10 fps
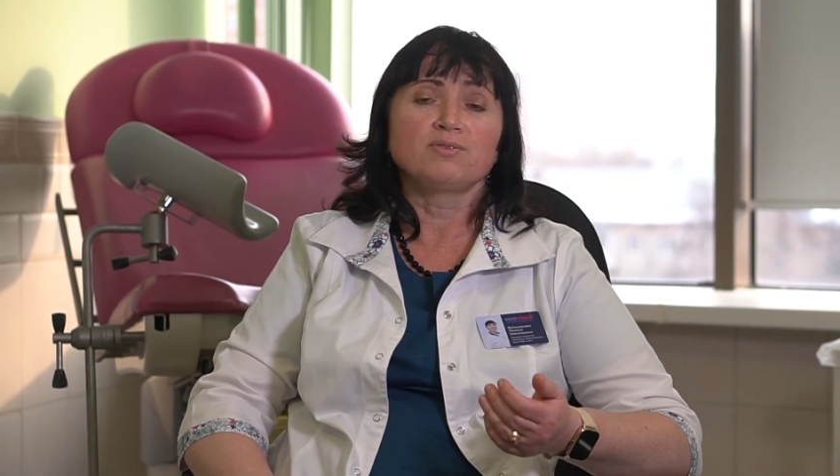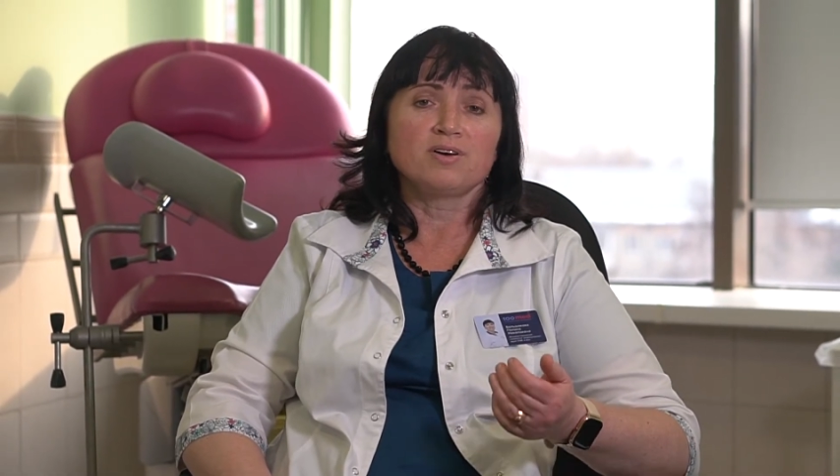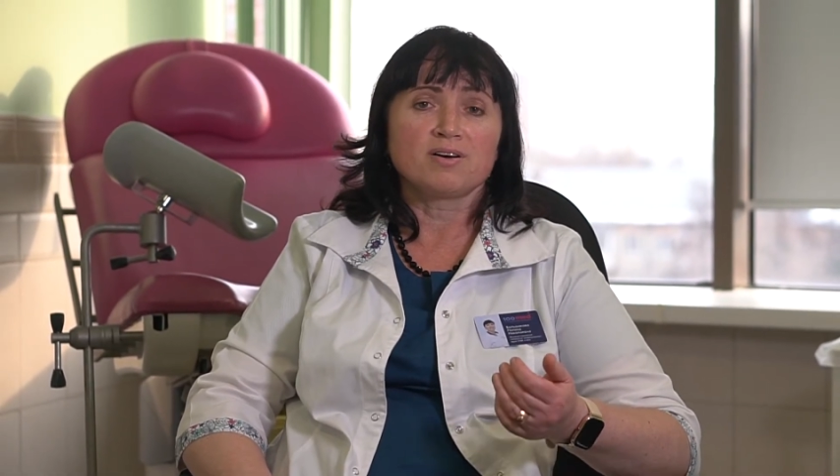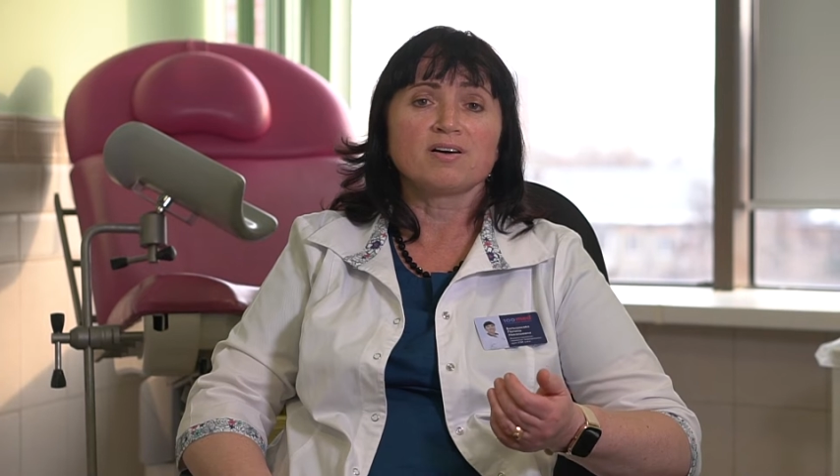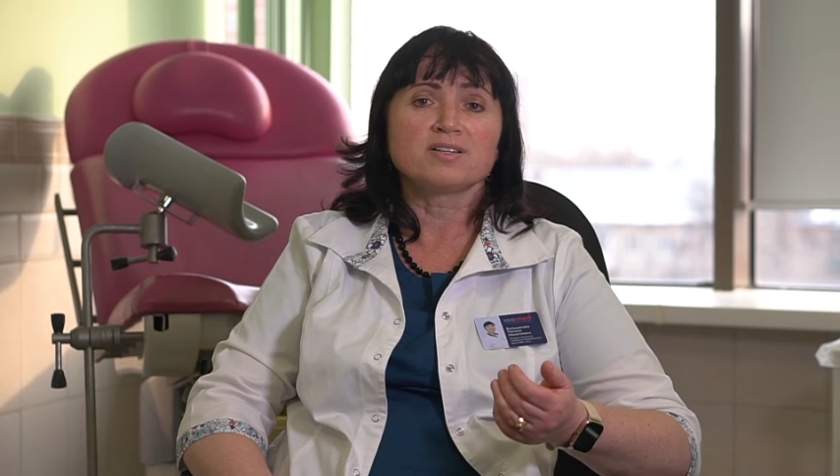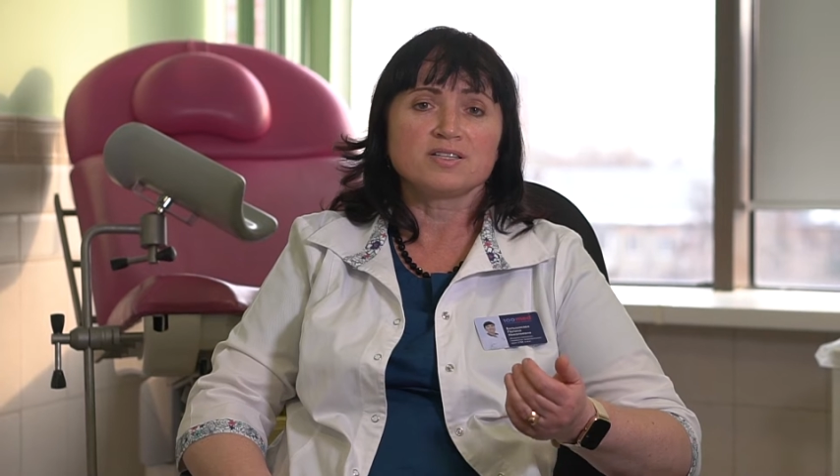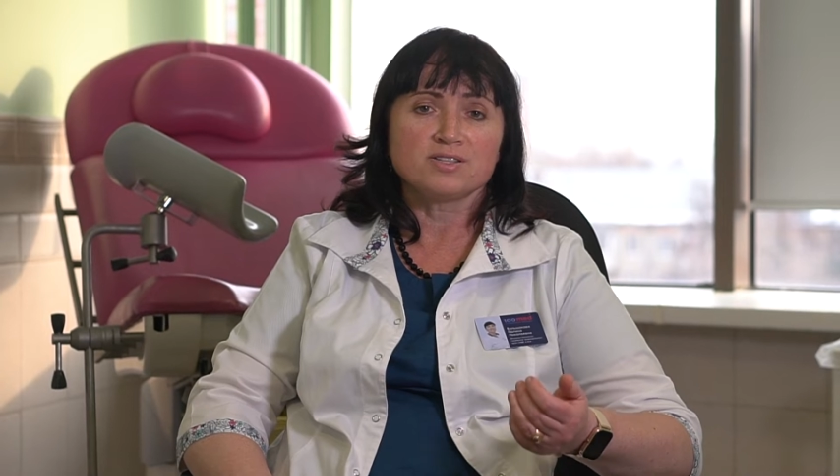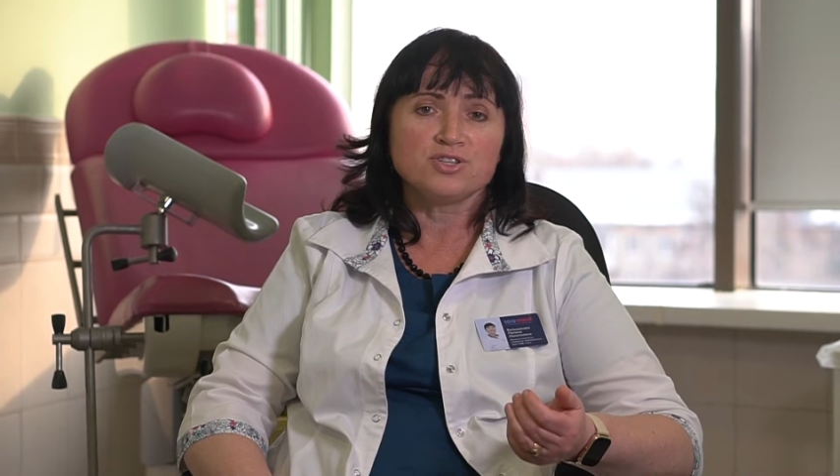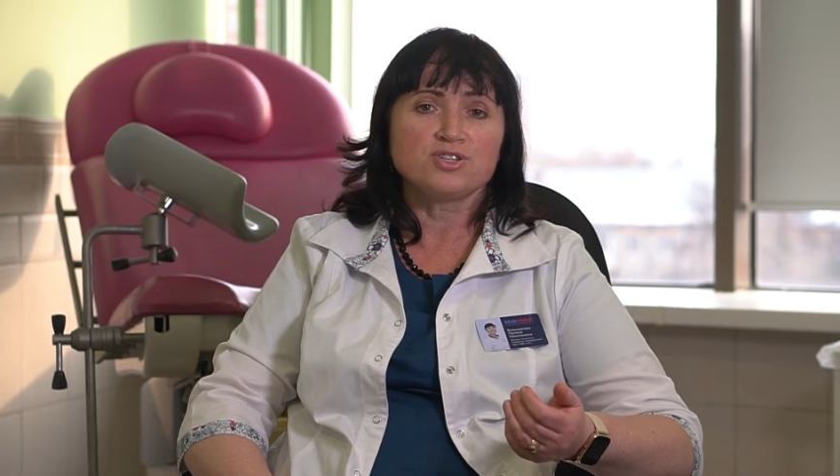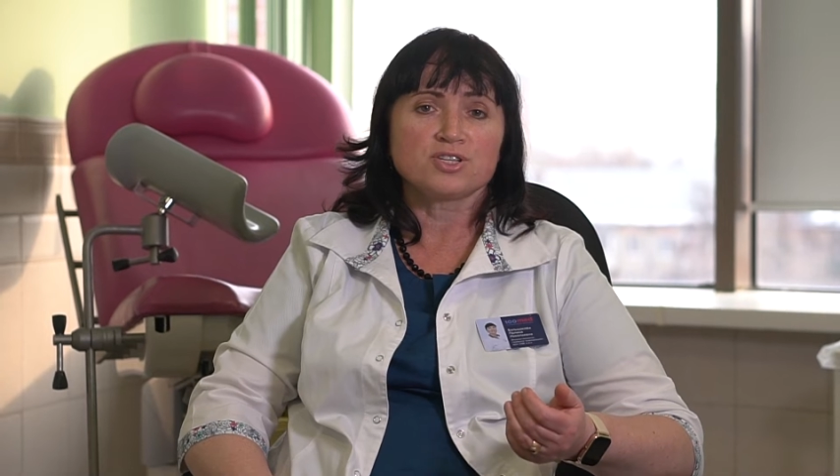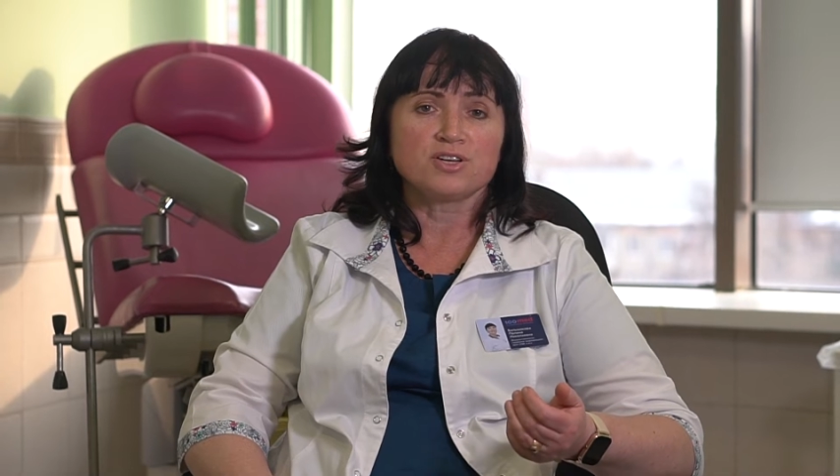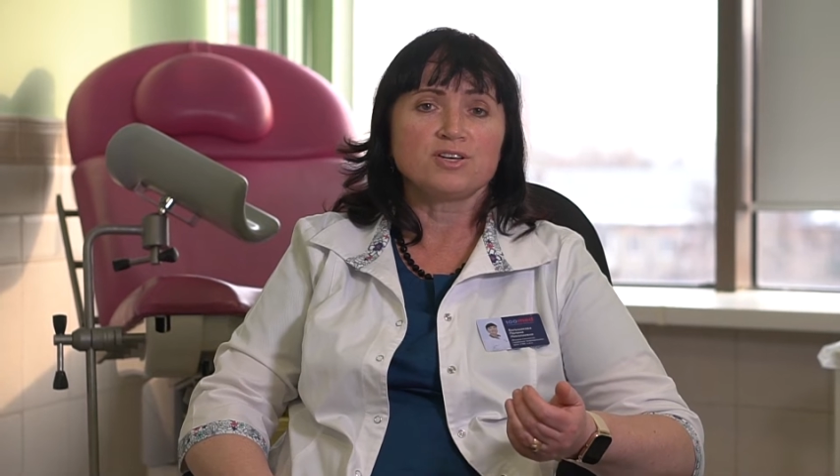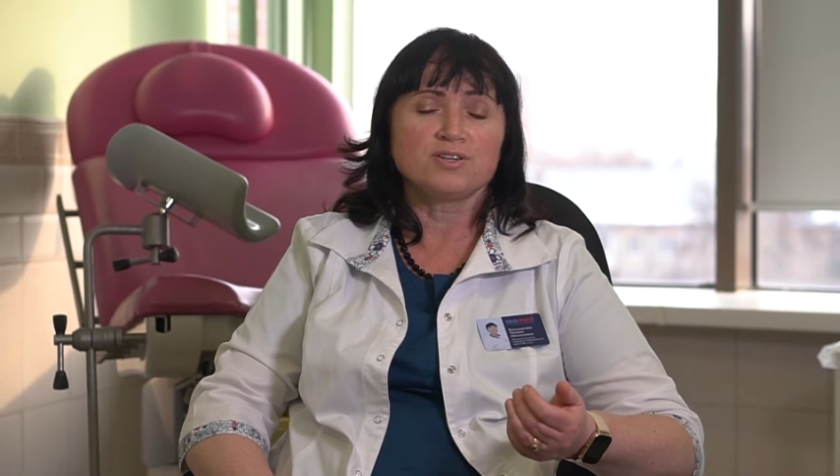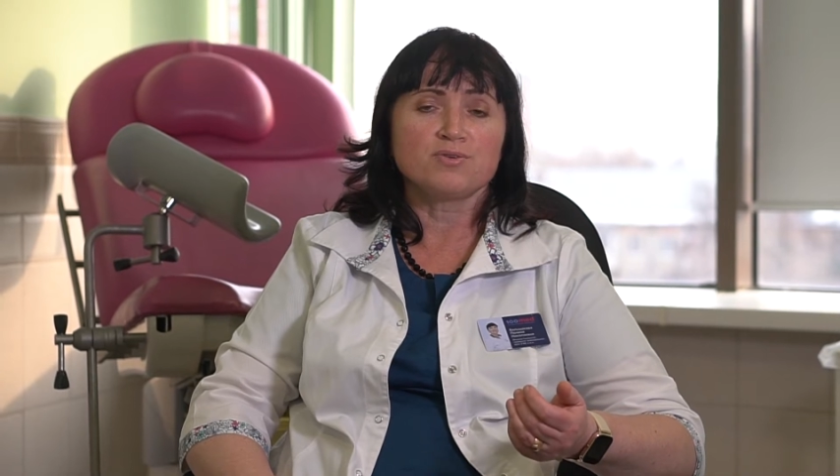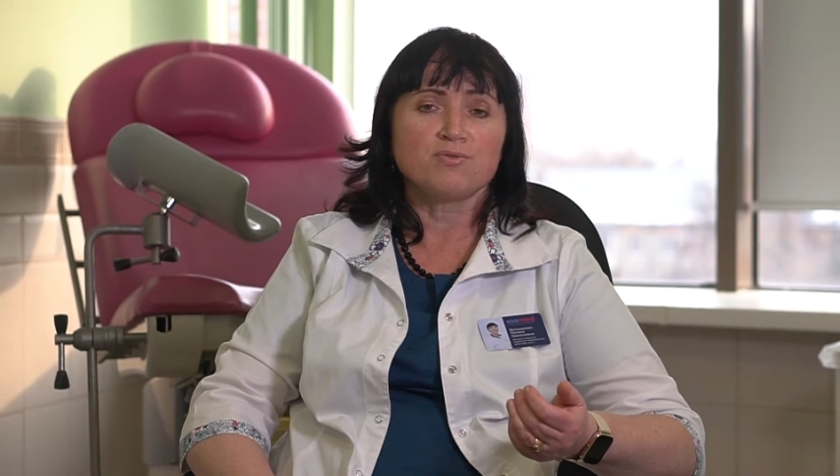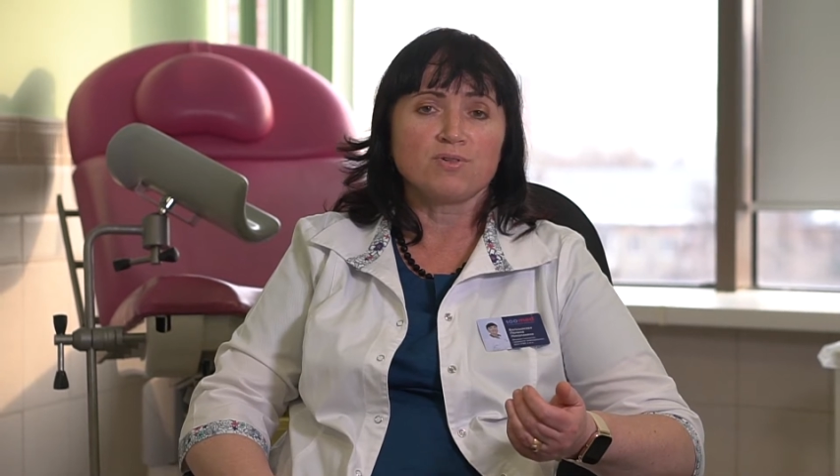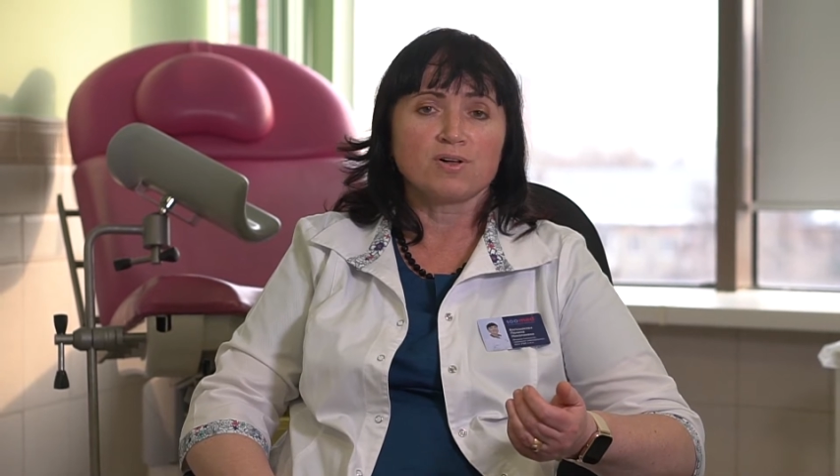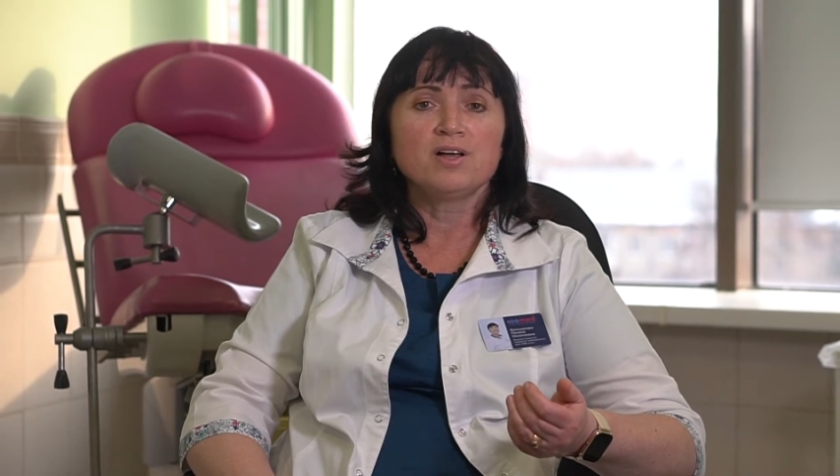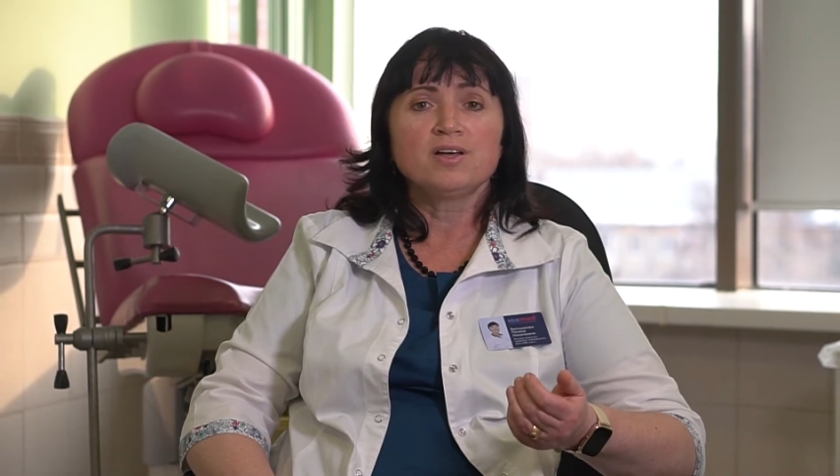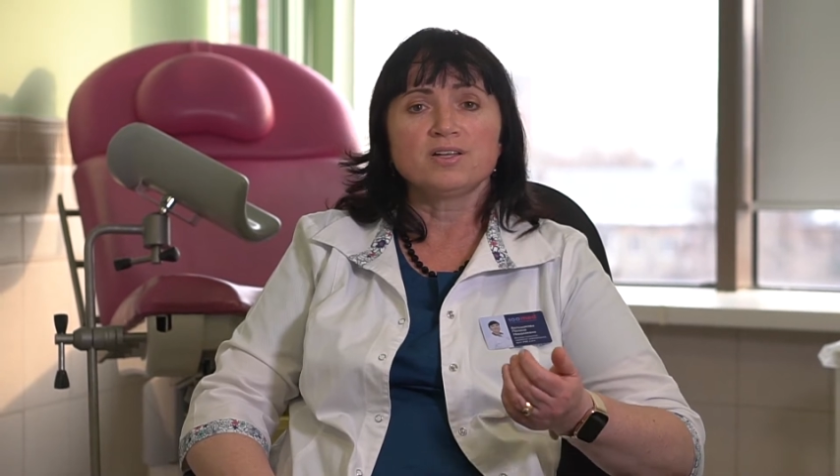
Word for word: но я как эстетический гинеколог